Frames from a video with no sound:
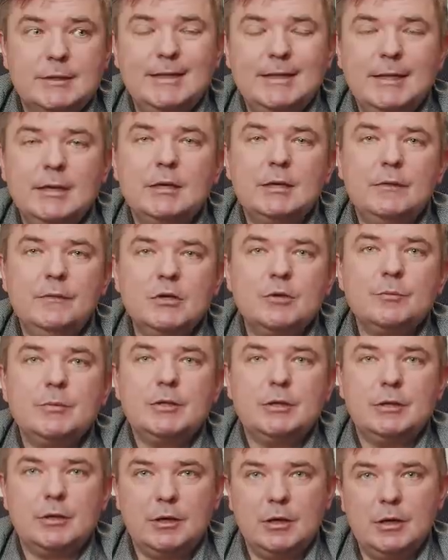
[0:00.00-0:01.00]
цены
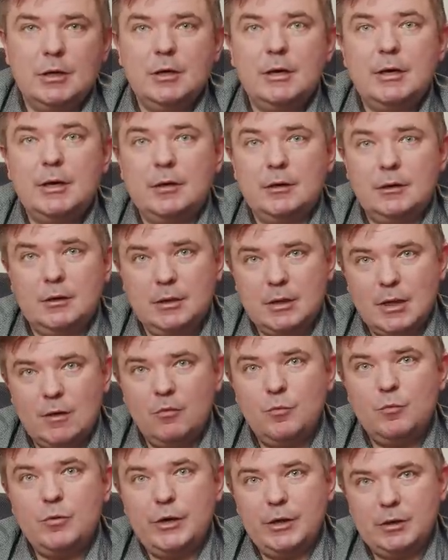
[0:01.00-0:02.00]
недвижимости к
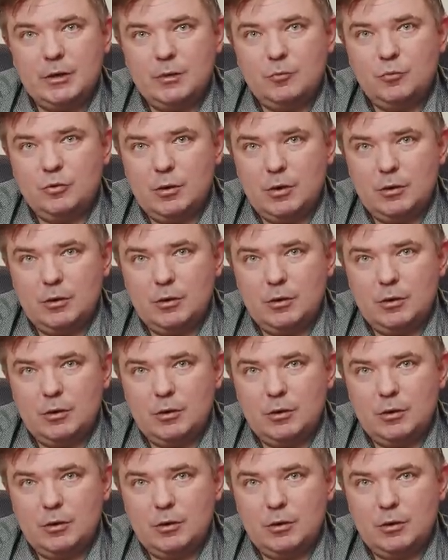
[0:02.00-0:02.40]
годовому рентному